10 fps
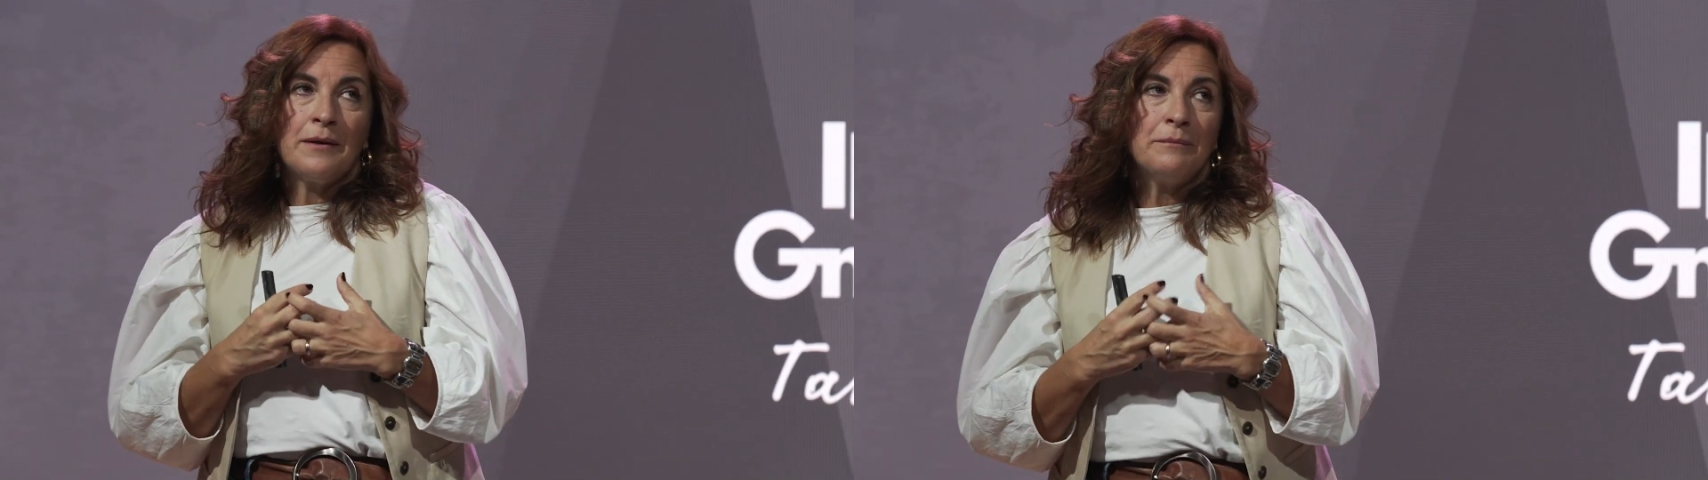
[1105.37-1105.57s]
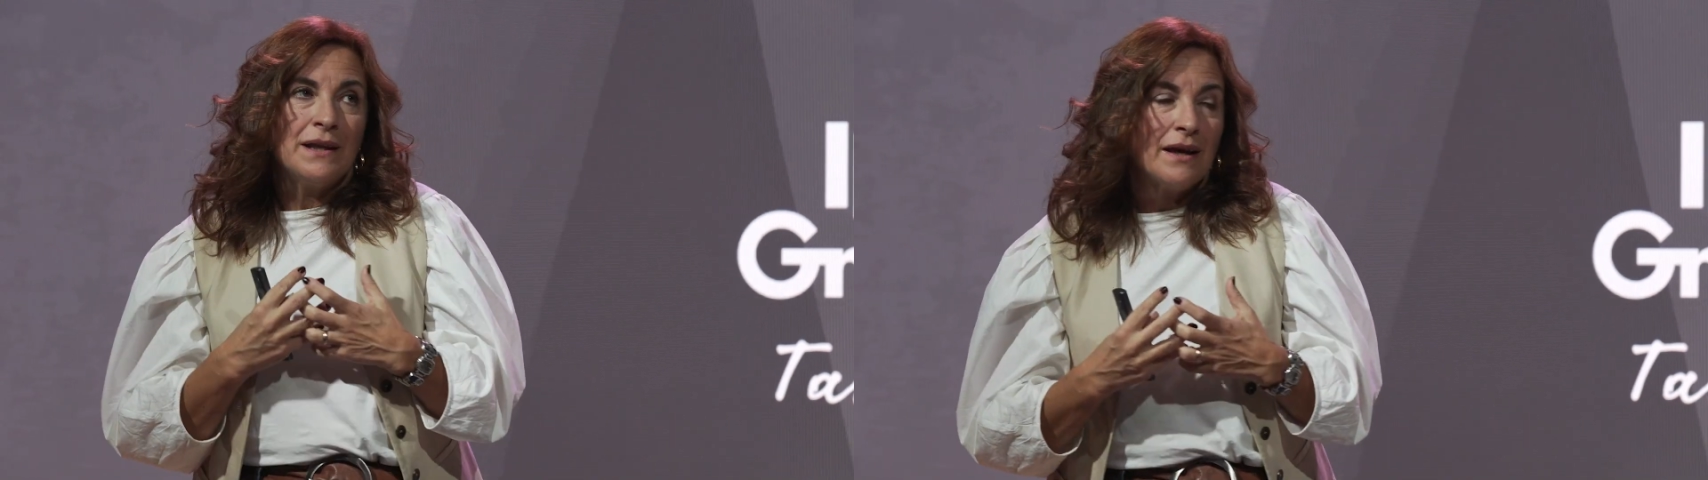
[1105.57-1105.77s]

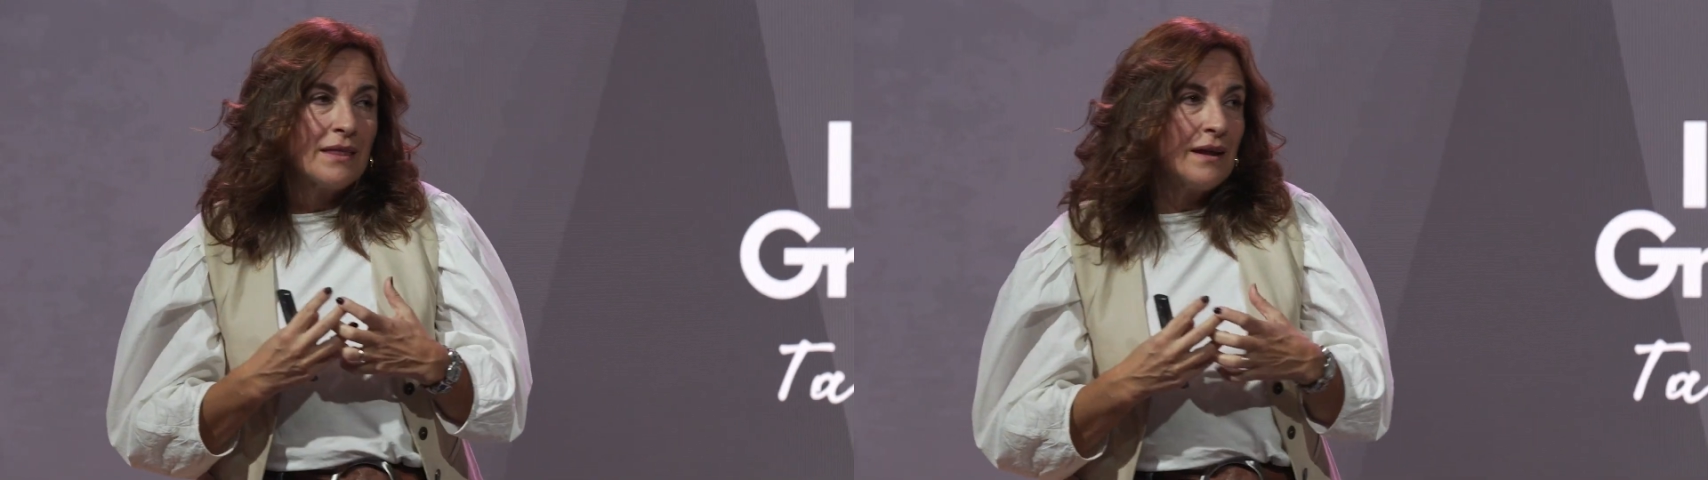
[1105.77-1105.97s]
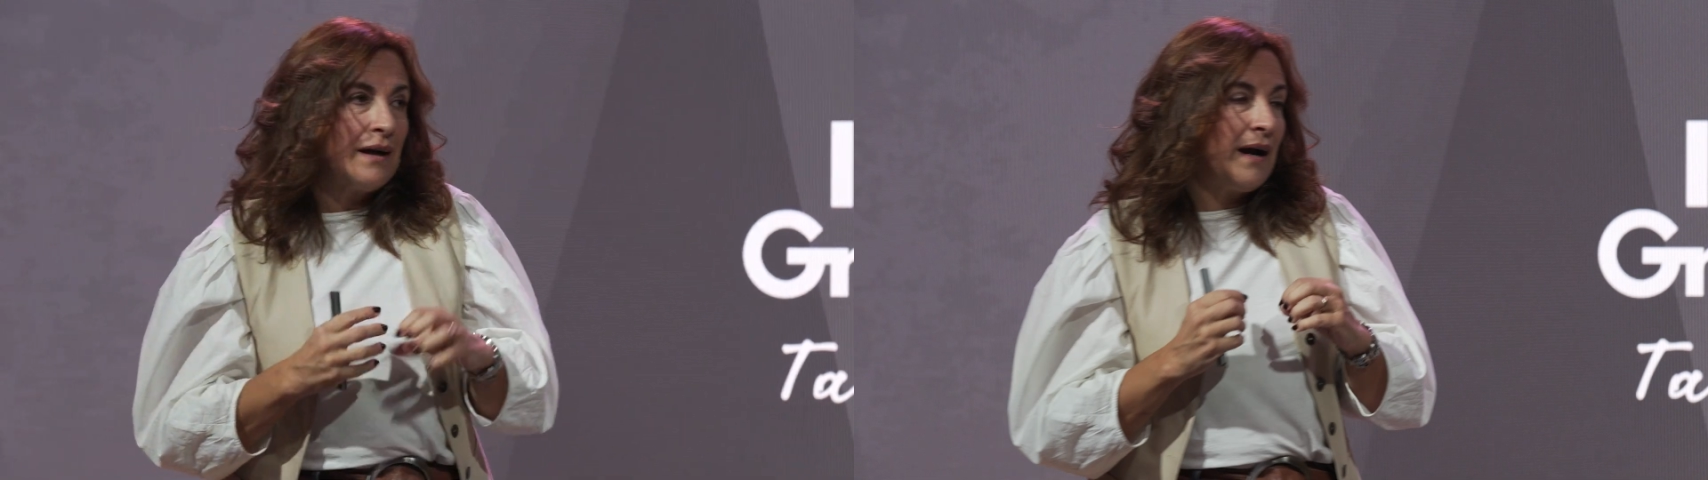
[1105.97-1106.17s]
Mirad,
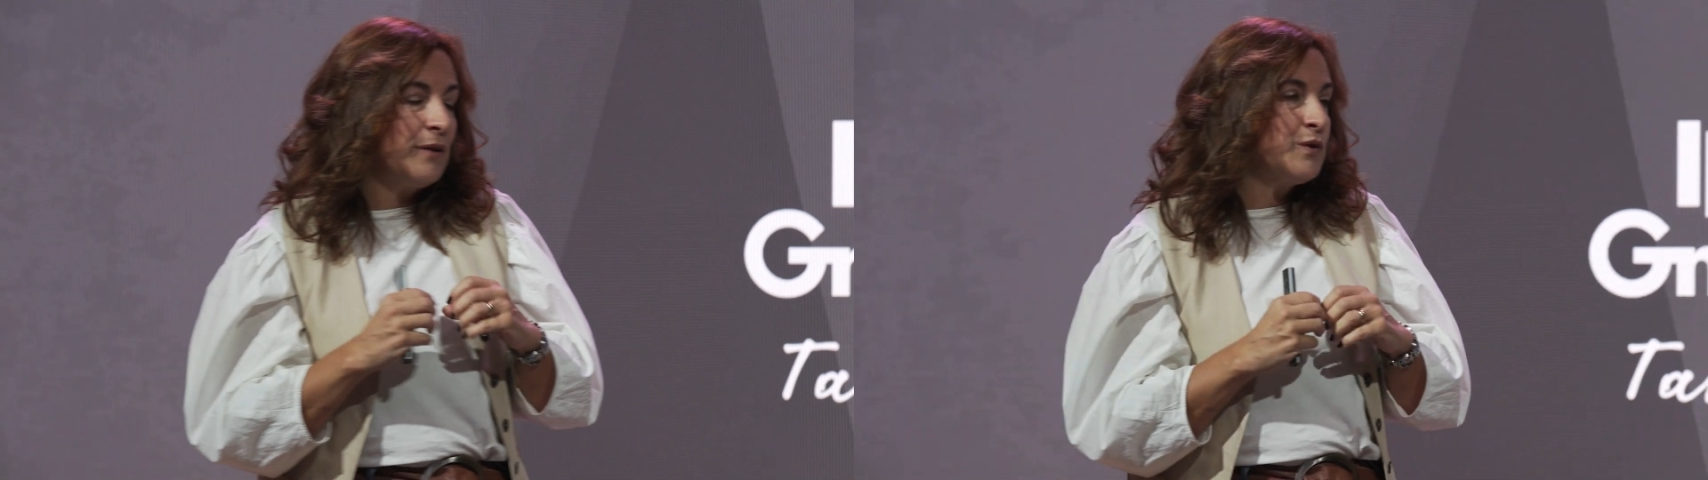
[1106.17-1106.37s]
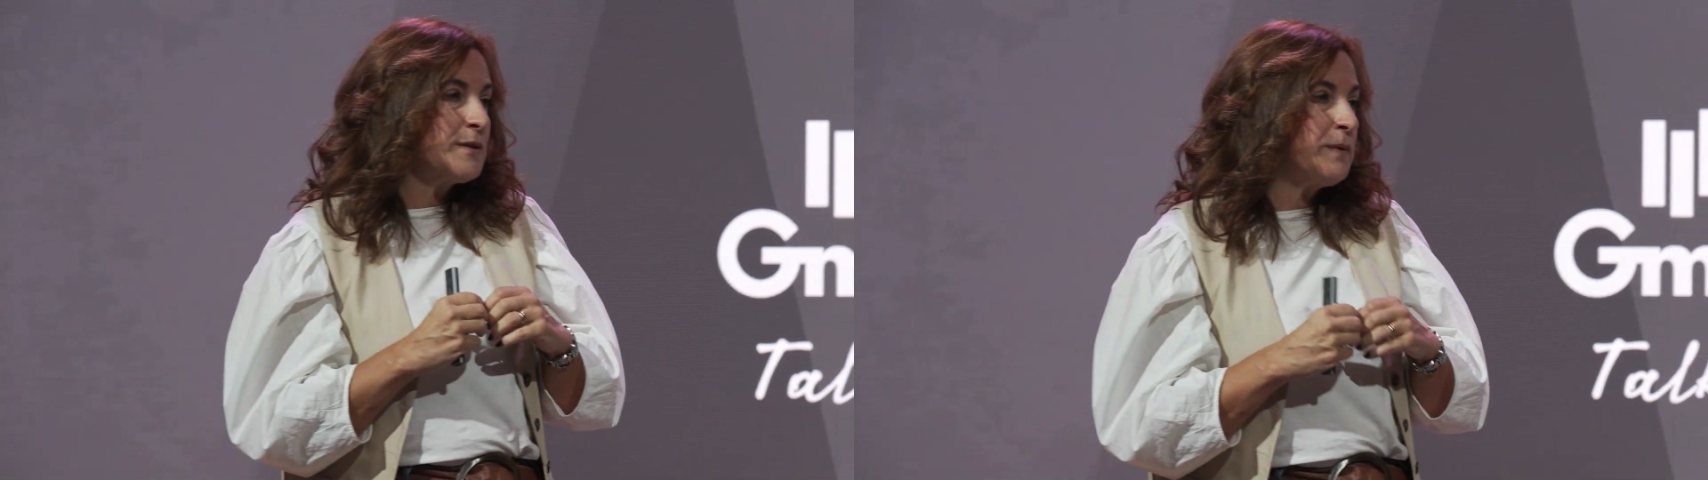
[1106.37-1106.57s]
hay
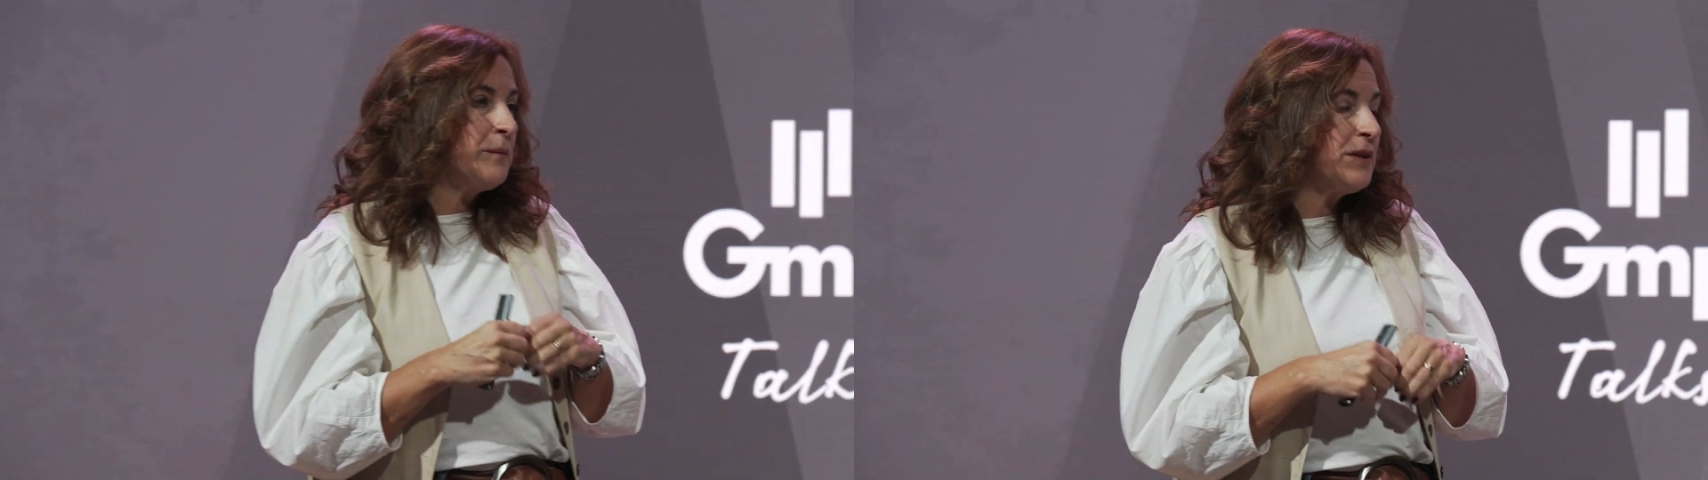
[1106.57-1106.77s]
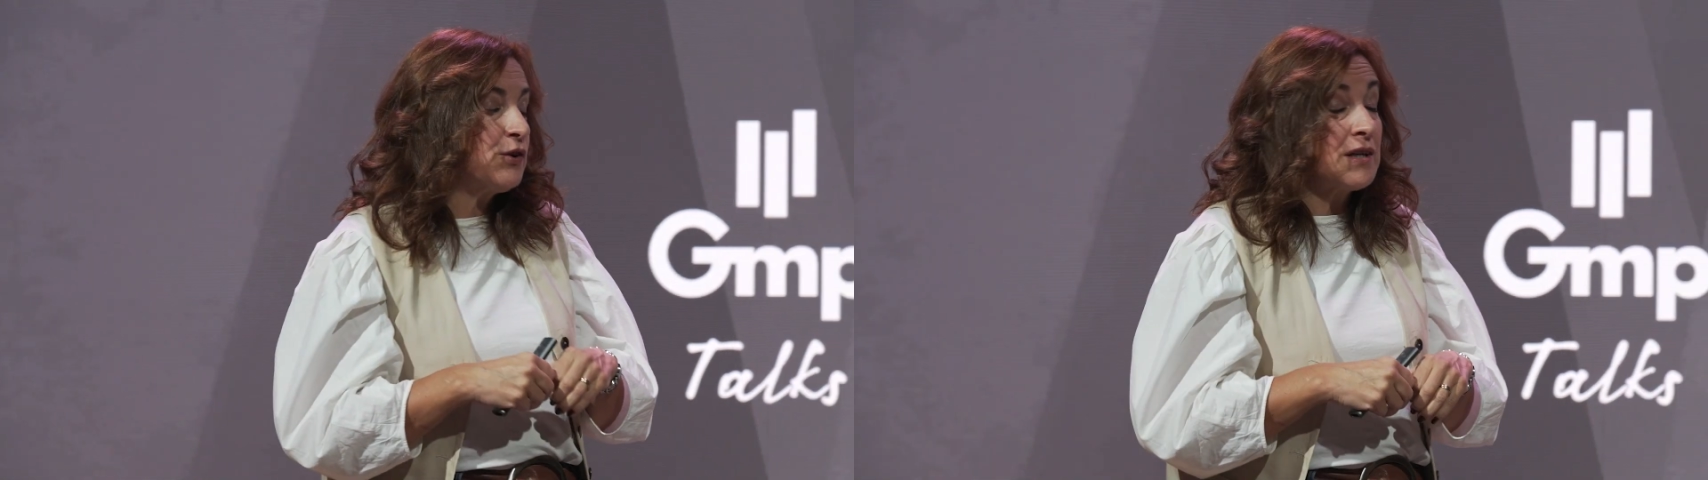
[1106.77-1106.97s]
un
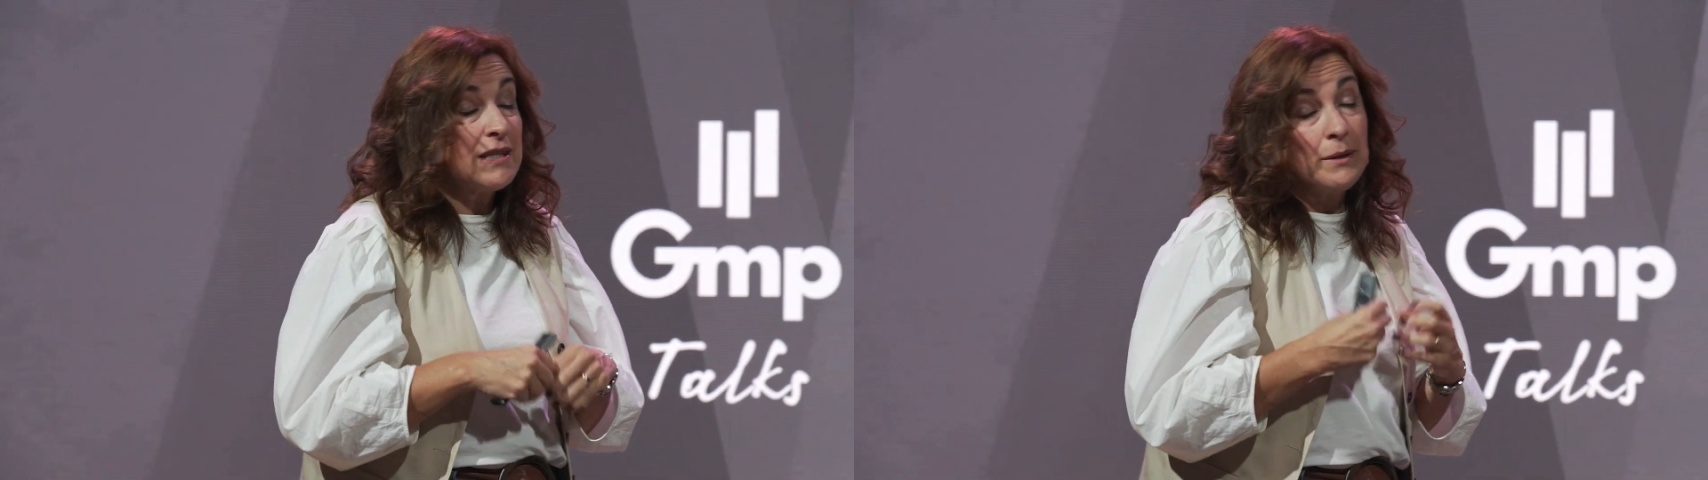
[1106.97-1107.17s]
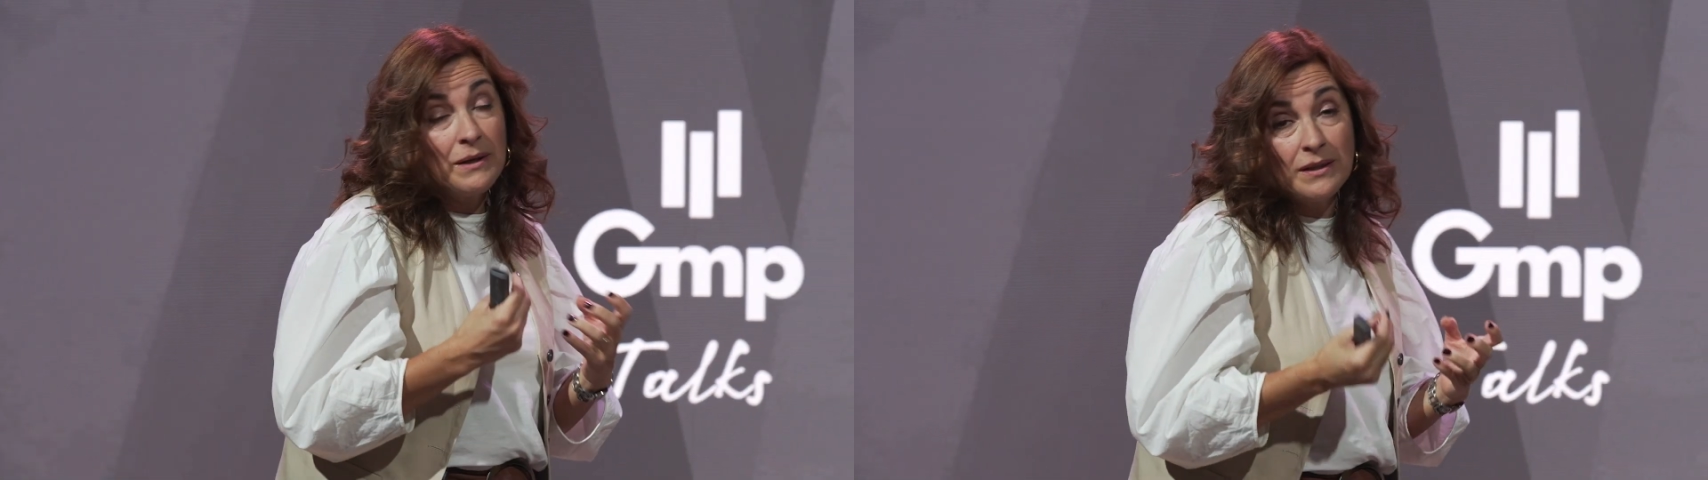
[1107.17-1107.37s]
experimento que se
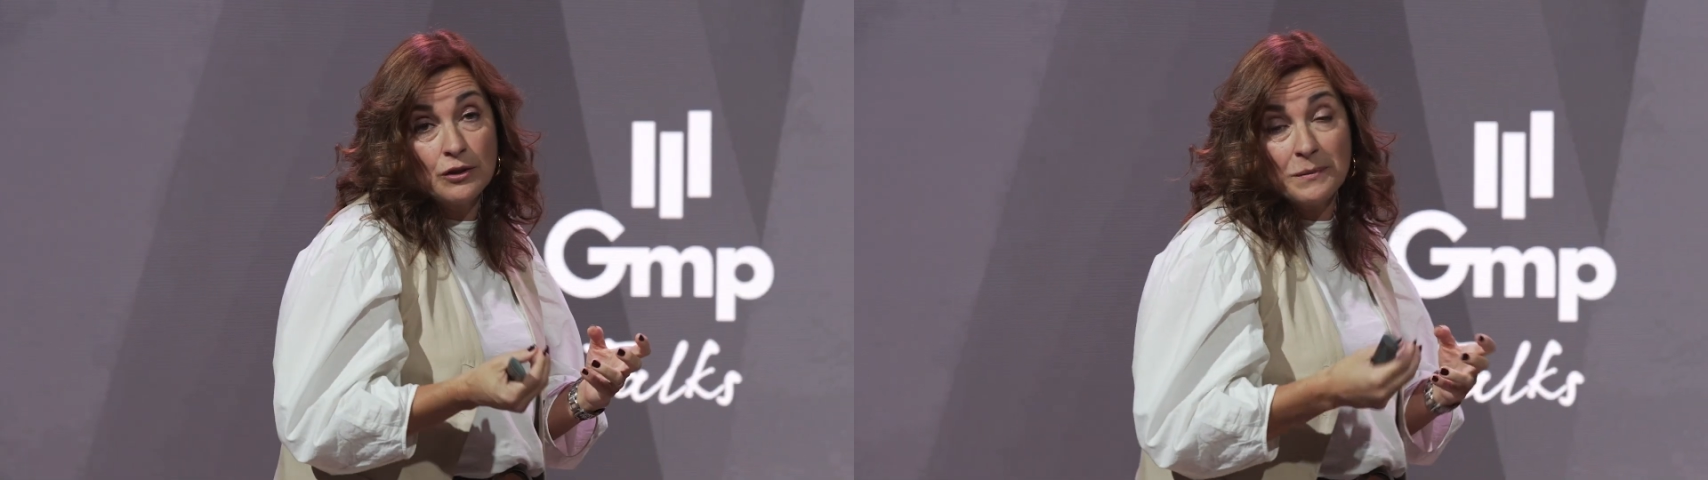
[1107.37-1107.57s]
lleva haciendo